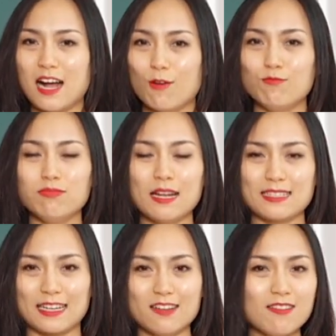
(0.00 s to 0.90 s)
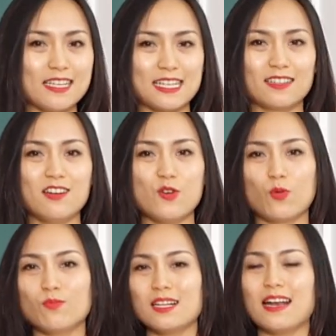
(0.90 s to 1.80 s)
ống là dạng nước đi chăng nữa nó
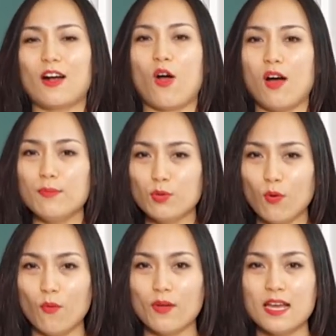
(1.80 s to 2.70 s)
cũng rất là khó hấp thu uh,